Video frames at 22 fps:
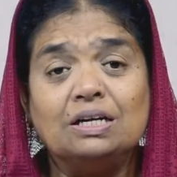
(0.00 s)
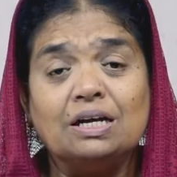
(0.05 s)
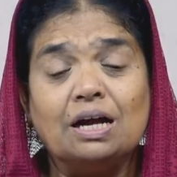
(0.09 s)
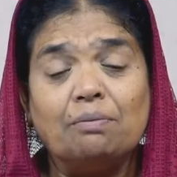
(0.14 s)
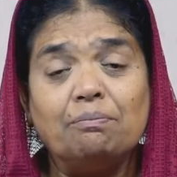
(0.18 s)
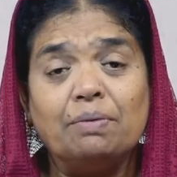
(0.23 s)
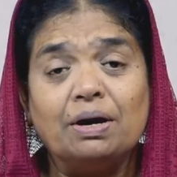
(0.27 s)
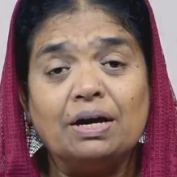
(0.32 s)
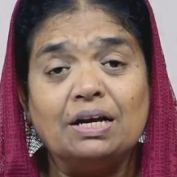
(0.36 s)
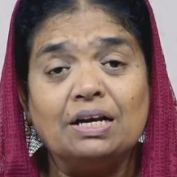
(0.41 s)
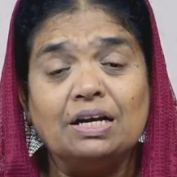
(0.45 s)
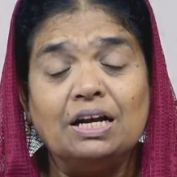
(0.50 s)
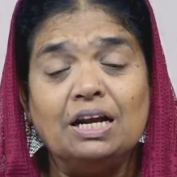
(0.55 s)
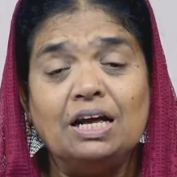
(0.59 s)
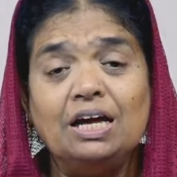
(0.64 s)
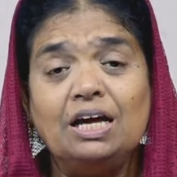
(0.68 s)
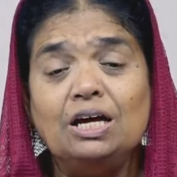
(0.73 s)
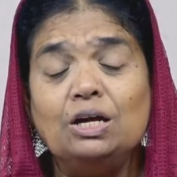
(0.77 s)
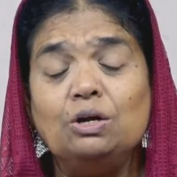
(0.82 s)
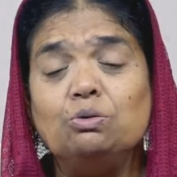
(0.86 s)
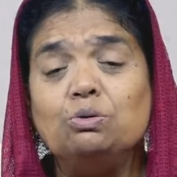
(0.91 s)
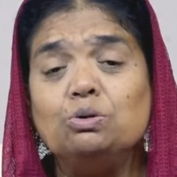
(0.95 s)
நம்மை
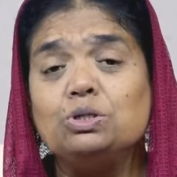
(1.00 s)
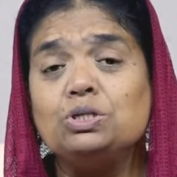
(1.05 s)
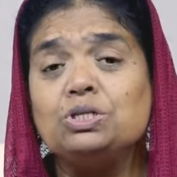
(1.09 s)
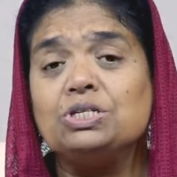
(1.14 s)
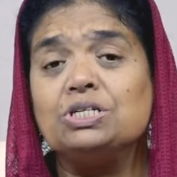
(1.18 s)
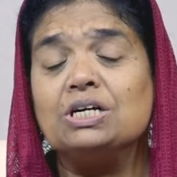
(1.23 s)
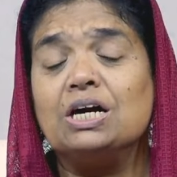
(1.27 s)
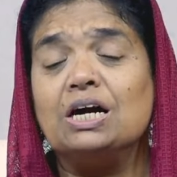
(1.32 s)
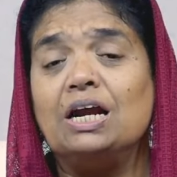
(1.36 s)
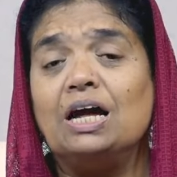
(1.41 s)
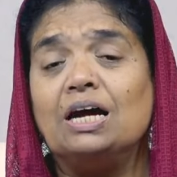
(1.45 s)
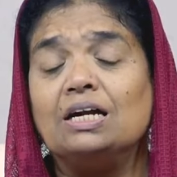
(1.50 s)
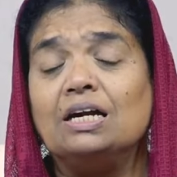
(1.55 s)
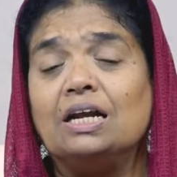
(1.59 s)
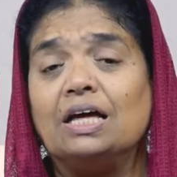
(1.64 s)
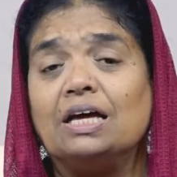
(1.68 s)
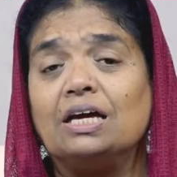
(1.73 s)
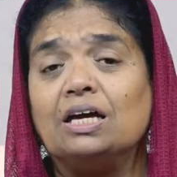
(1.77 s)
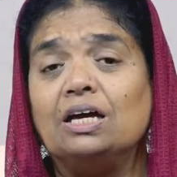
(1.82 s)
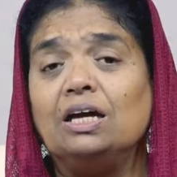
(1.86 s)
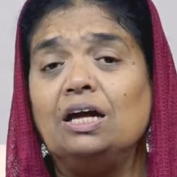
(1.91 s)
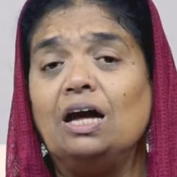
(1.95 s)
நீரூற்றுகள்
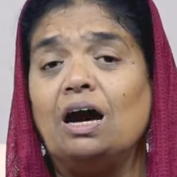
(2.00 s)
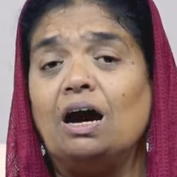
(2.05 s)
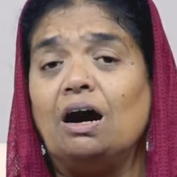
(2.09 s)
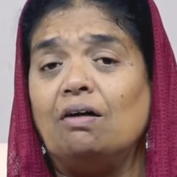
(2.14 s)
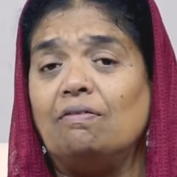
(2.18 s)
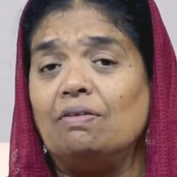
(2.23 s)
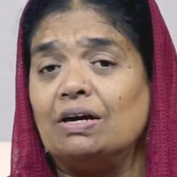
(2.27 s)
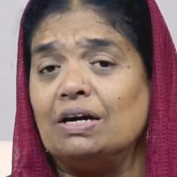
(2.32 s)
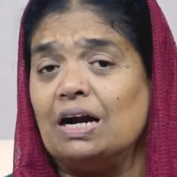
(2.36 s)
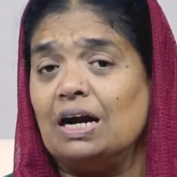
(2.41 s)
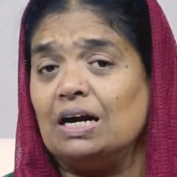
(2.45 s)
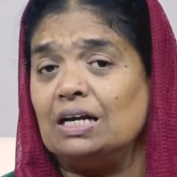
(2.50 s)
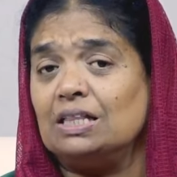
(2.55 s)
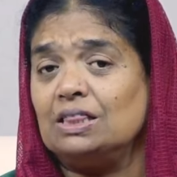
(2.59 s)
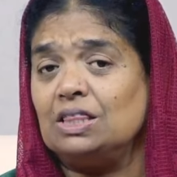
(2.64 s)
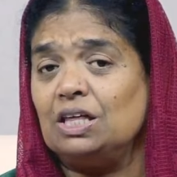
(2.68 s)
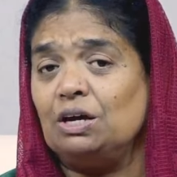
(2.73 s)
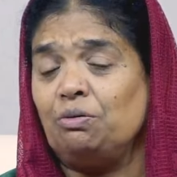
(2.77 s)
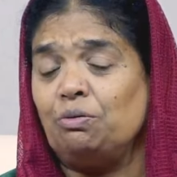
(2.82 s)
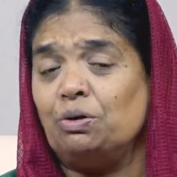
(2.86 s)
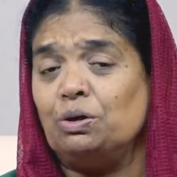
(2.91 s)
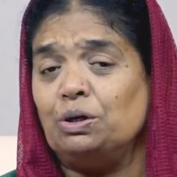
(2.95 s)
அண்டைக்கு அவர்
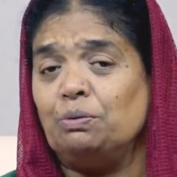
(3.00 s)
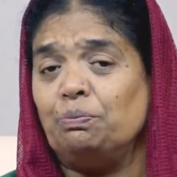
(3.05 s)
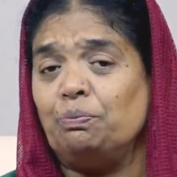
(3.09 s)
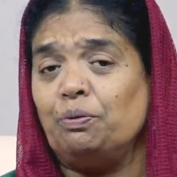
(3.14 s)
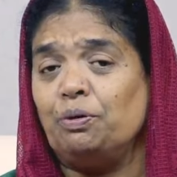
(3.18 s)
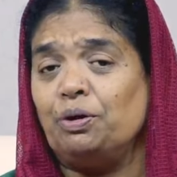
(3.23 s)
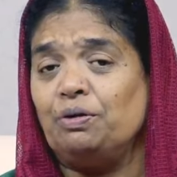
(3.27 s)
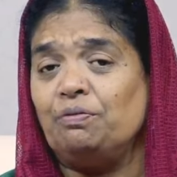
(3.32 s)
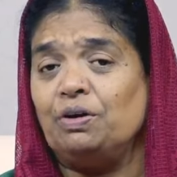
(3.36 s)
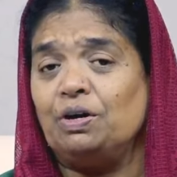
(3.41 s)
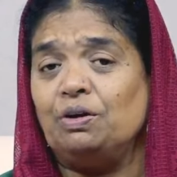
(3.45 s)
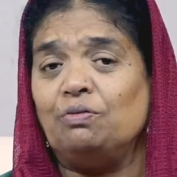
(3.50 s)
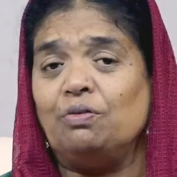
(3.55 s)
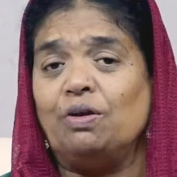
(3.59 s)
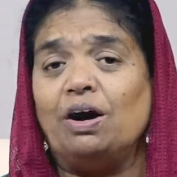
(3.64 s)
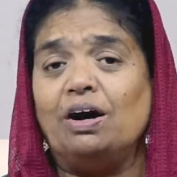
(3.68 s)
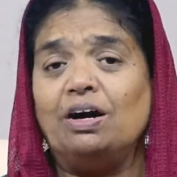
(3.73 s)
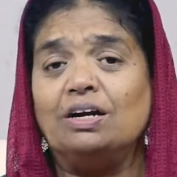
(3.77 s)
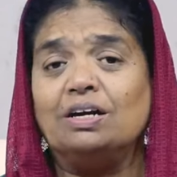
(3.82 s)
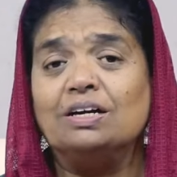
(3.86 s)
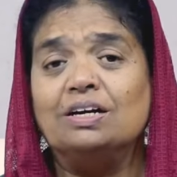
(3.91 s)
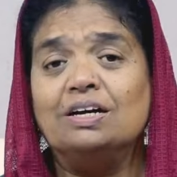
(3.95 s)
நடத்தி கொண்டு போய்
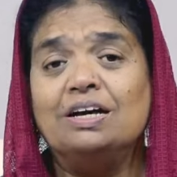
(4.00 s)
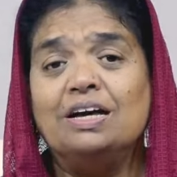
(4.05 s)
விடுவார்